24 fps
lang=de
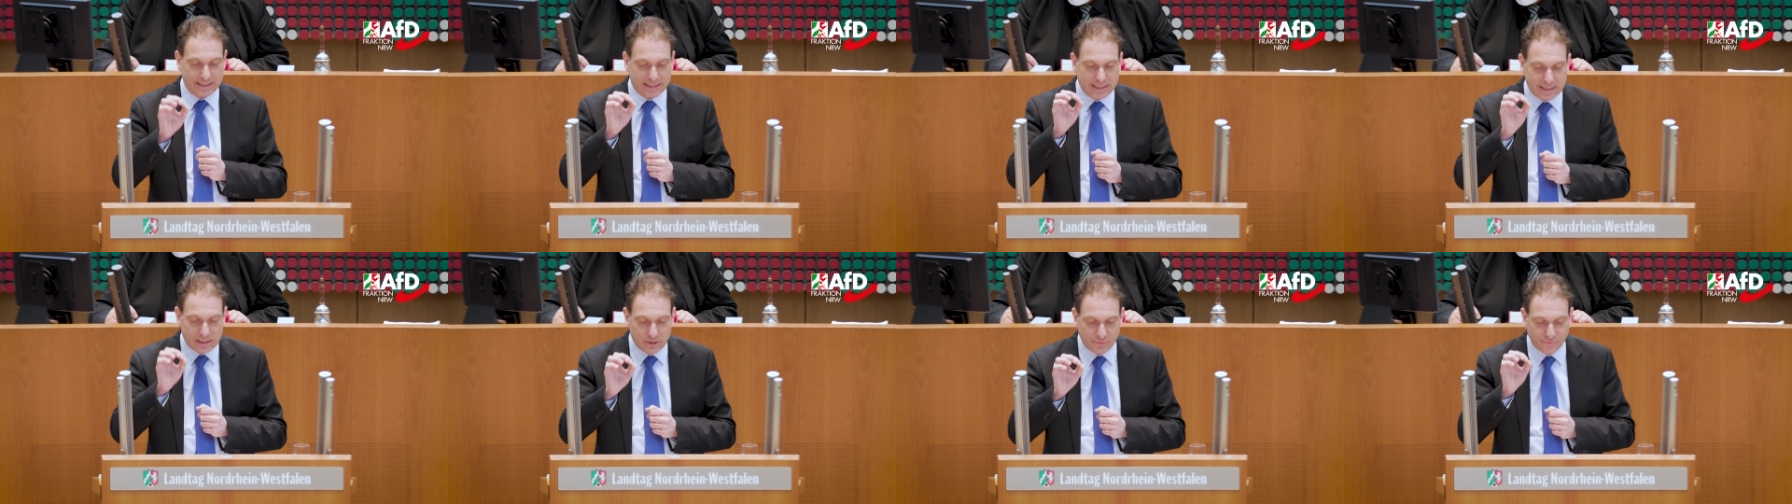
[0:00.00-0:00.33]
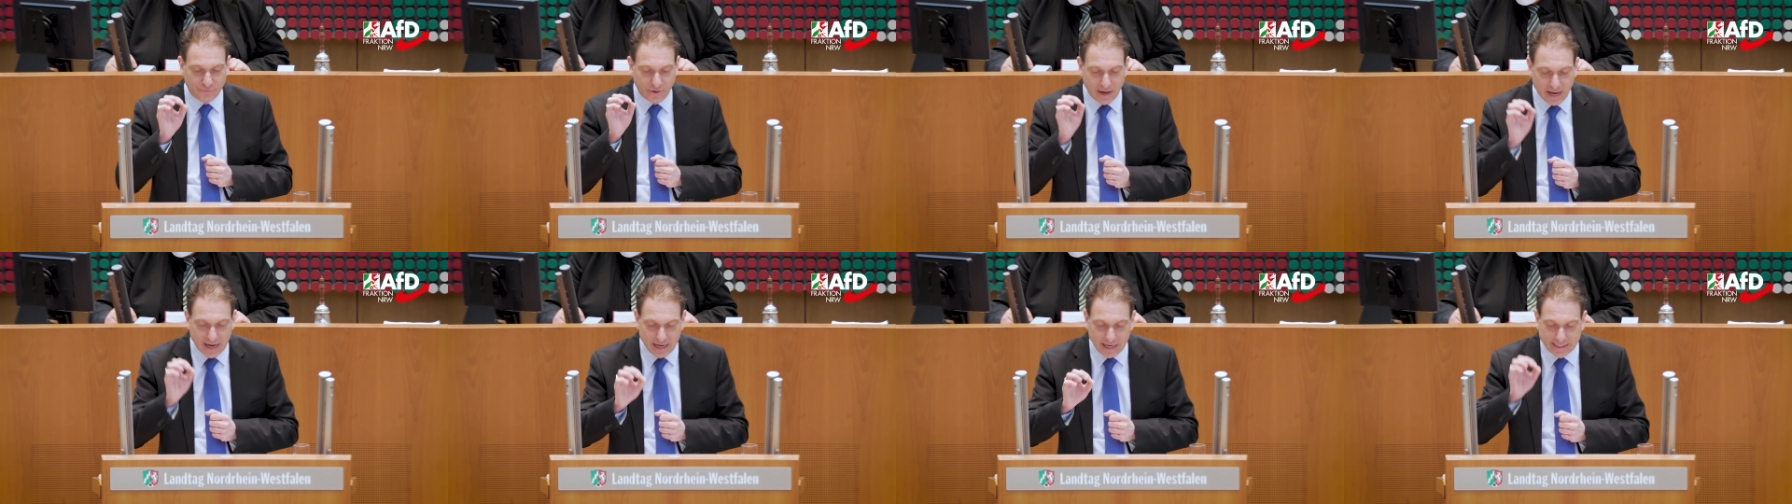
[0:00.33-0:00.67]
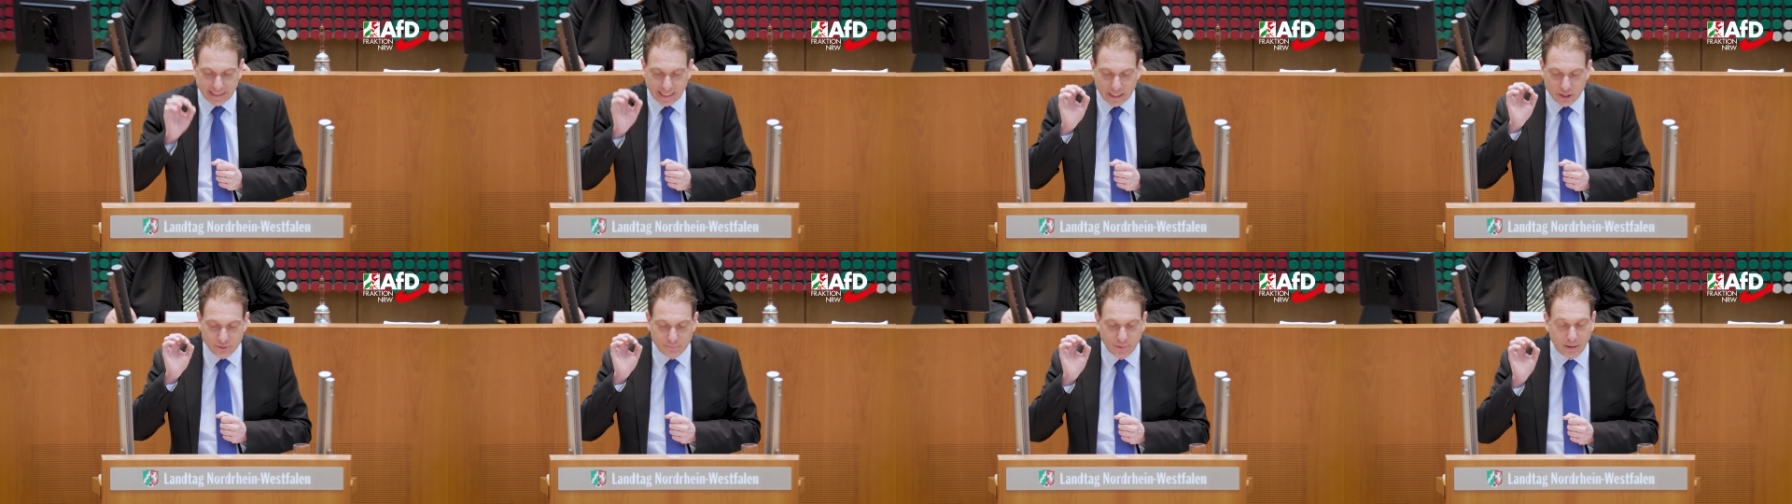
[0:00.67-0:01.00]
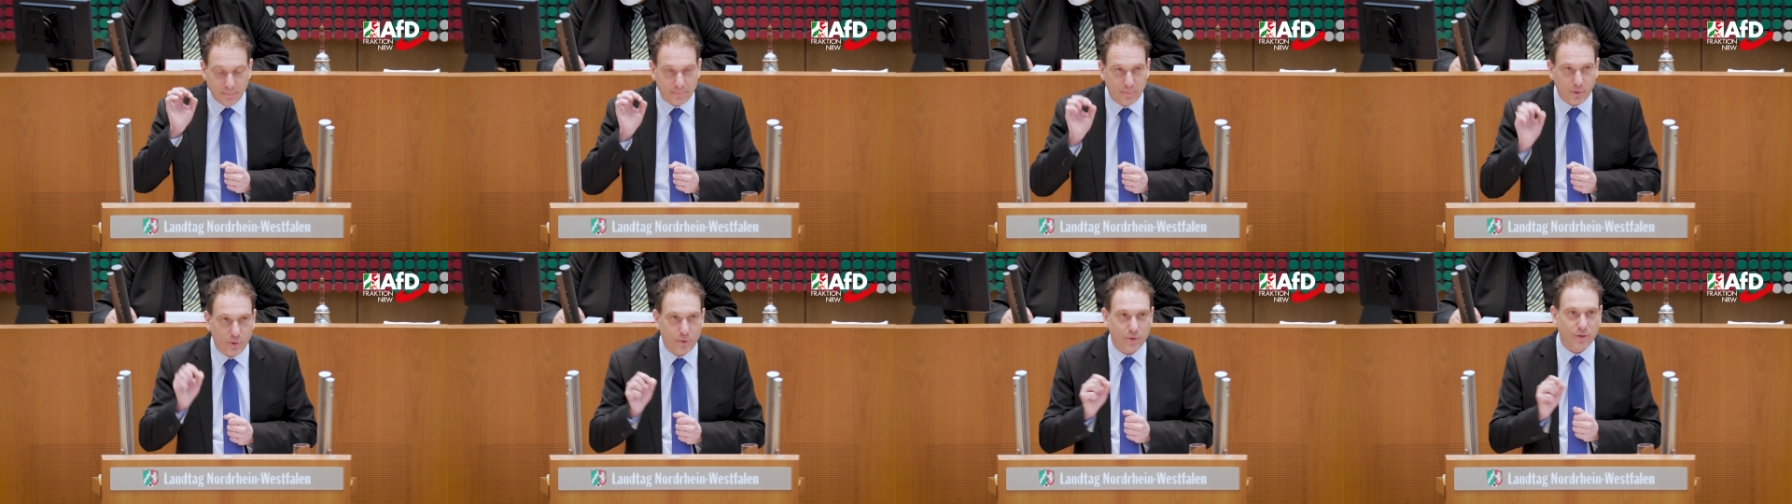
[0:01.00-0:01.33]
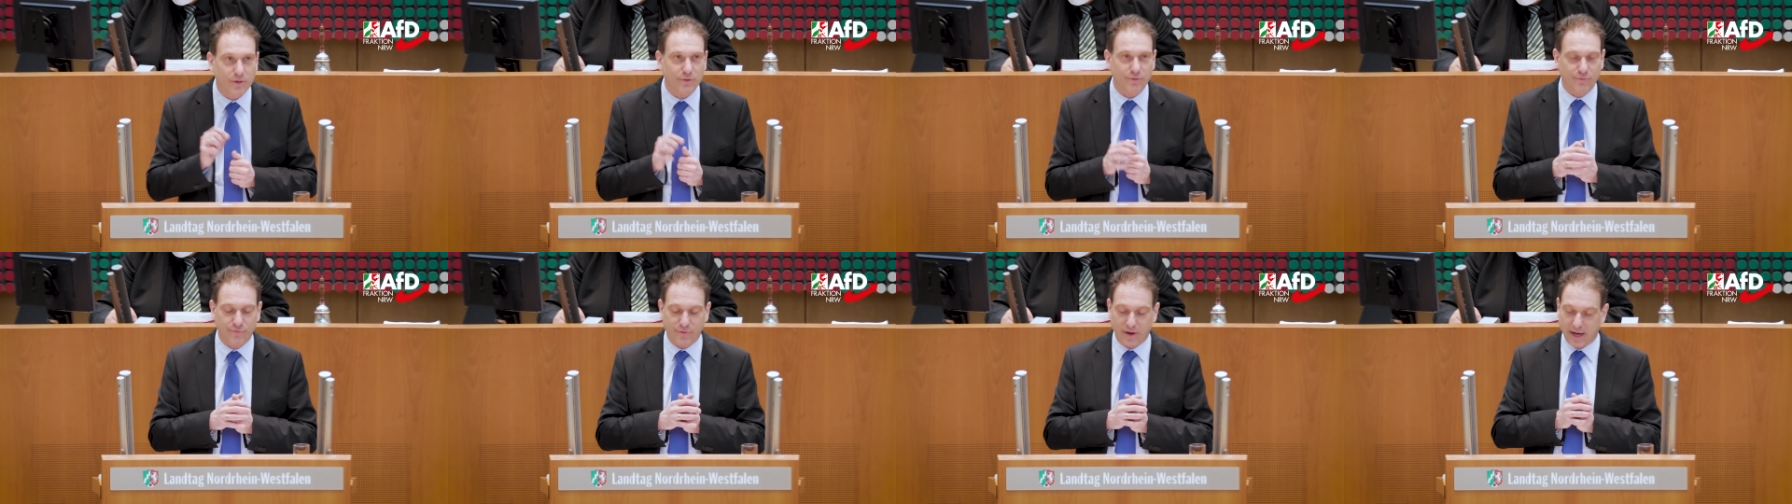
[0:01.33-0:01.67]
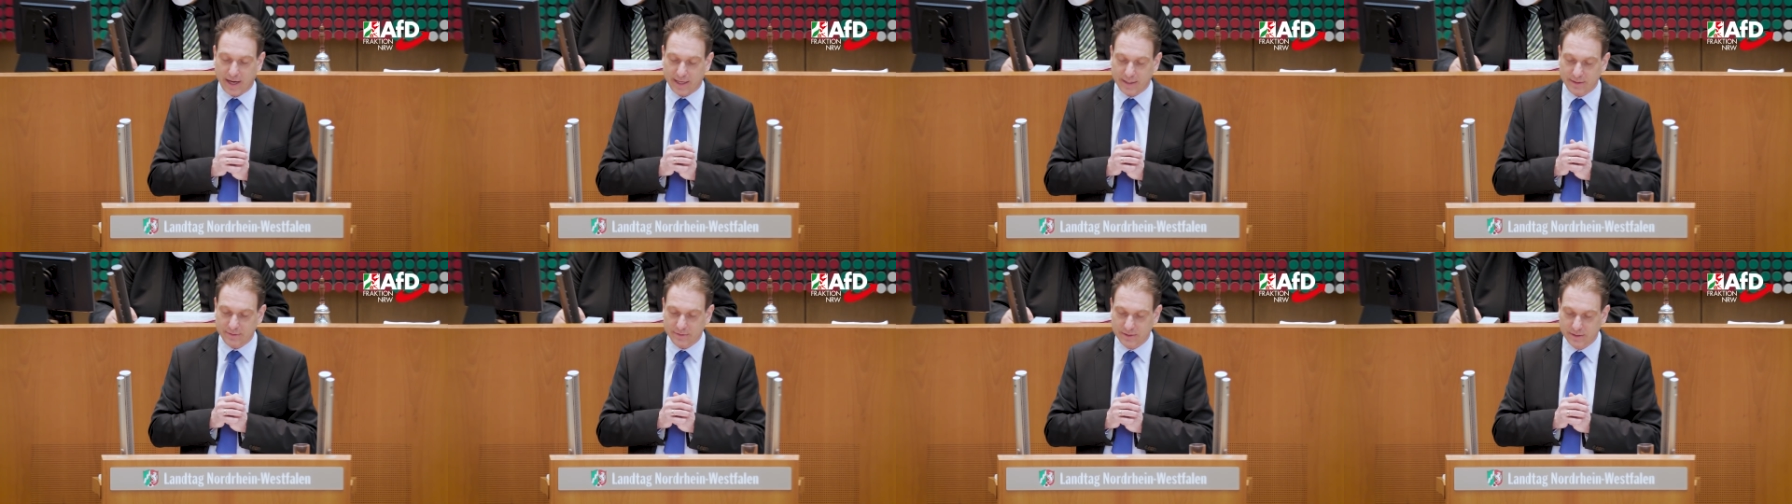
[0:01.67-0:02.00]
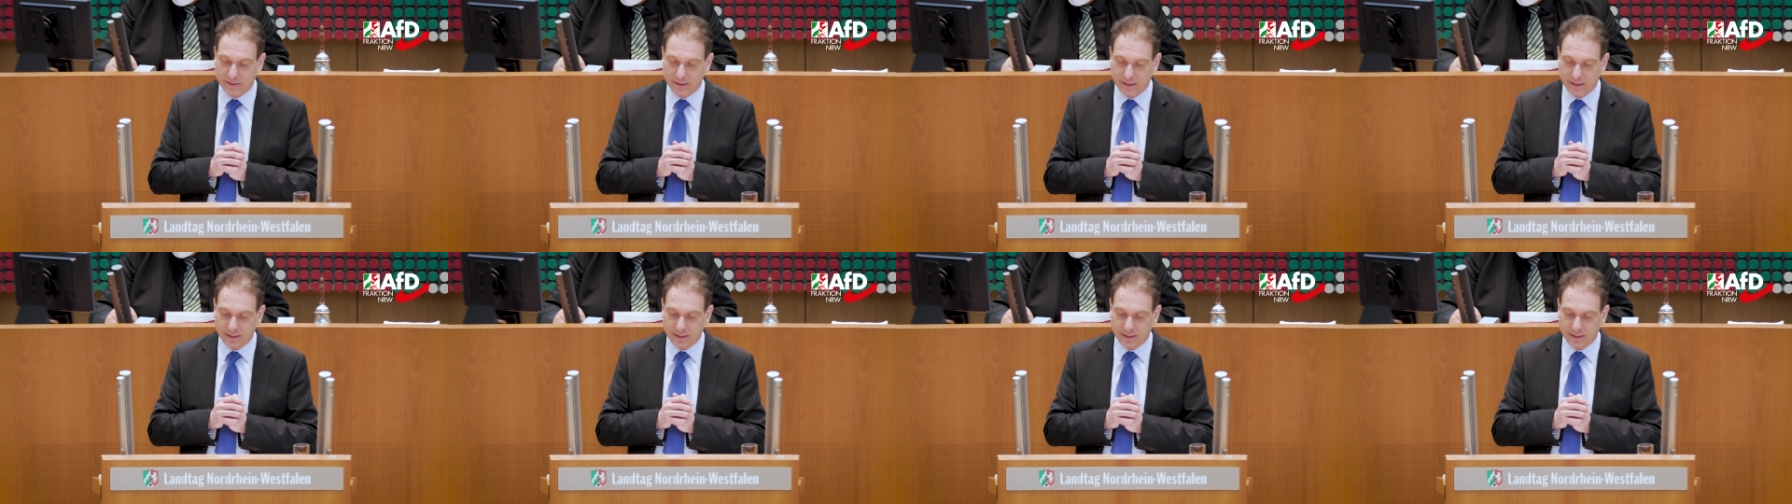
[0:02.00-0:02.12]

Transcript: diese Fahrer dann über Brücken fahren,